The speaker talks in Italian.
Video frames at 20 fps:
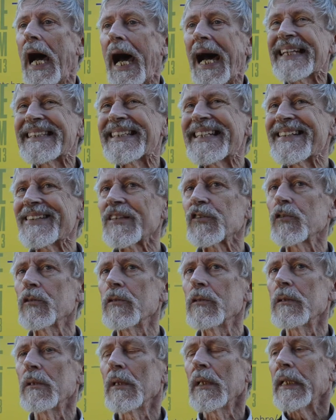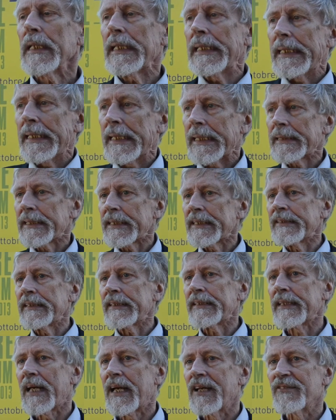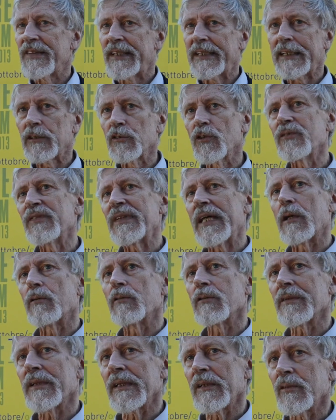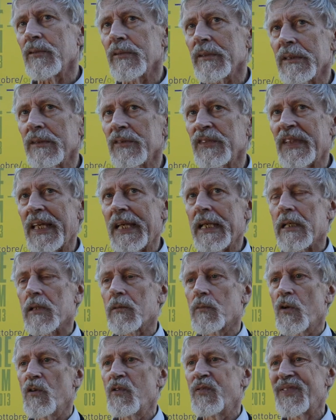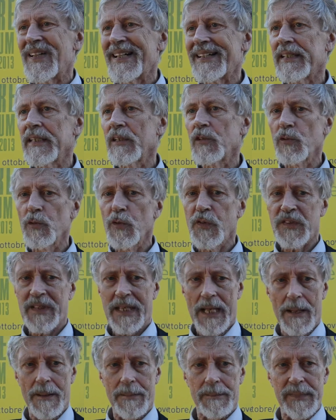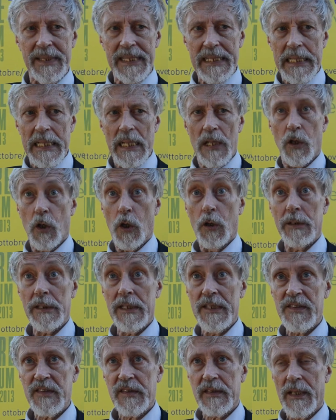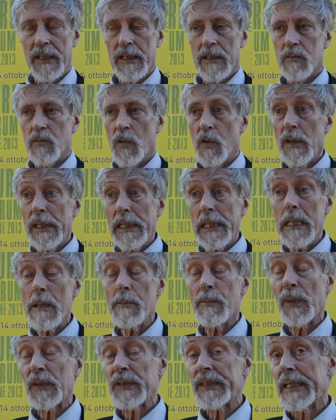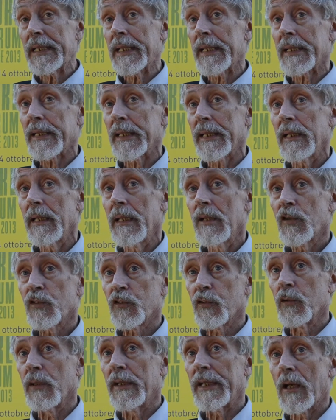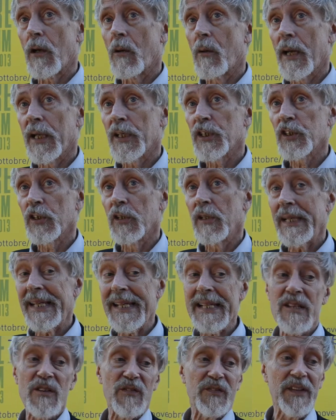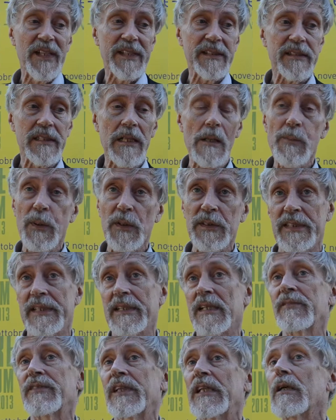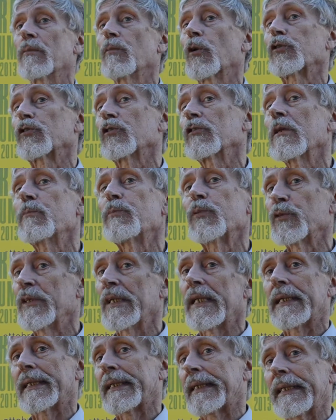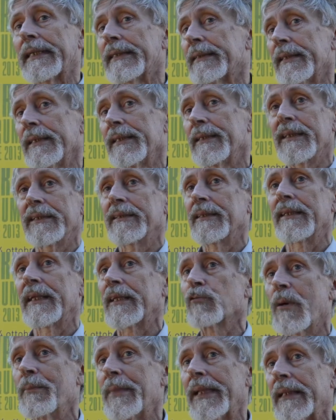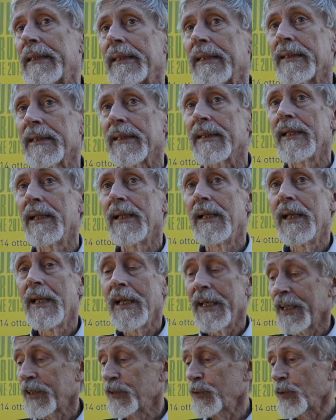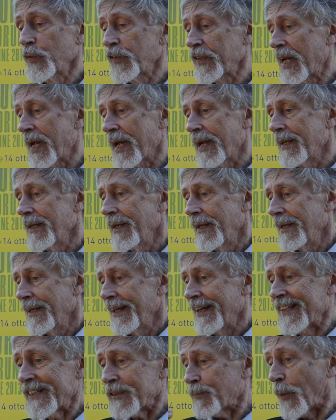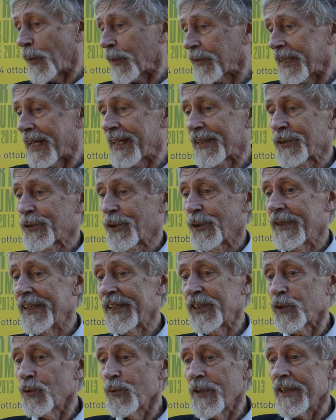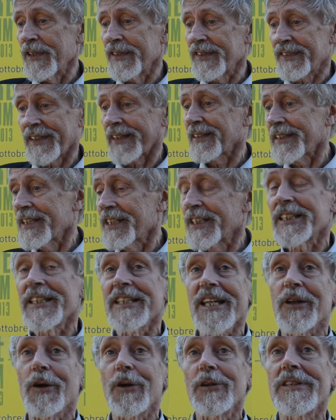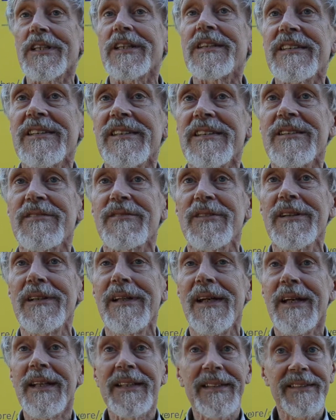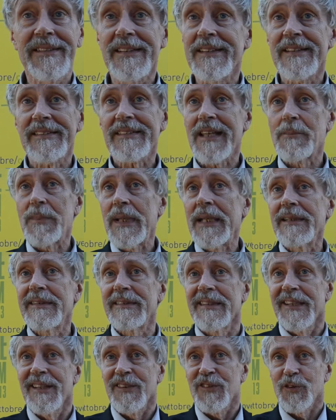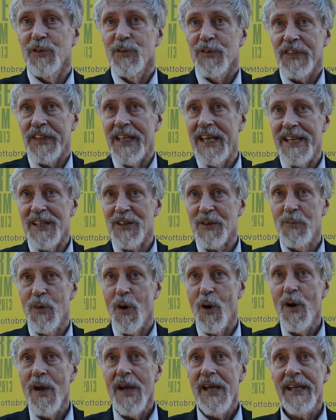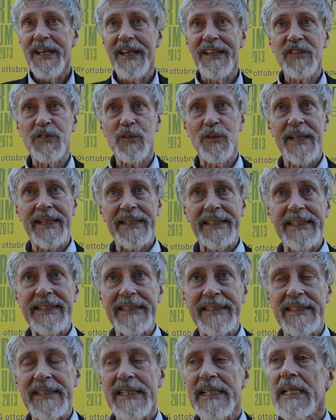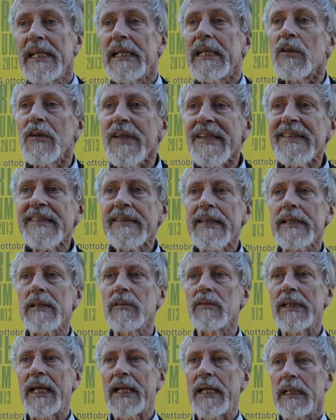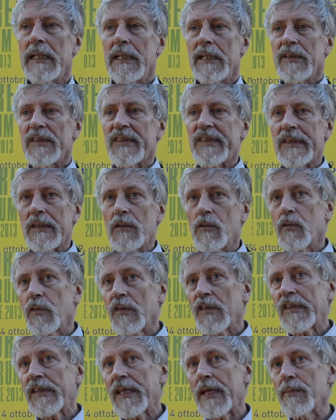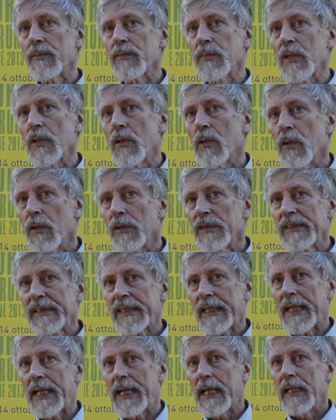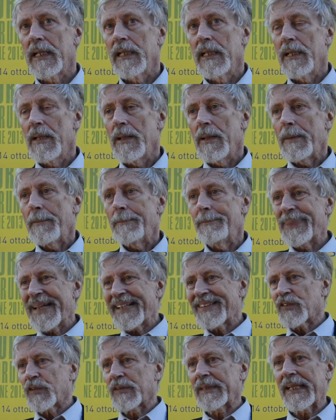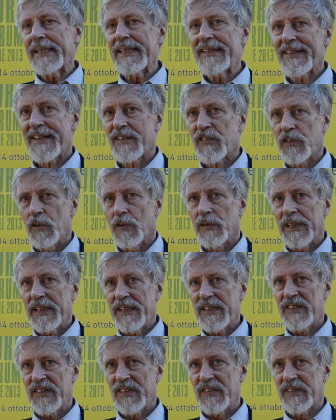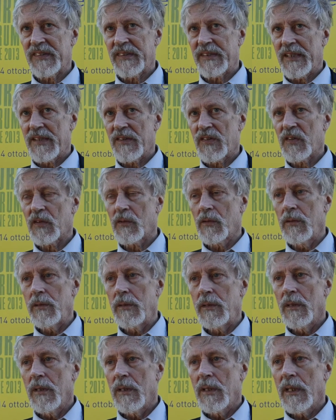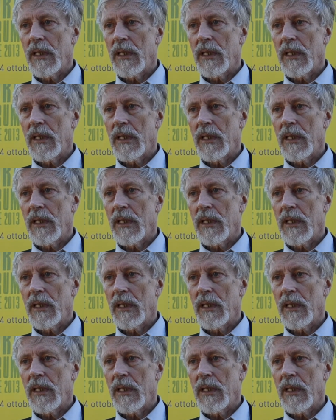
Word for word: Adesso l'elettricità venendo via un, un schermo fa che tu scambi con il schermo il potere sul linguaggio e infatti il potere viene molto di più dalla rete che dalla tua mente e tu stai esportando le tue strategie cognitive direttamente sul schermo e sulla rete. Questo è una, un scambio tra personalizzazione di se stesso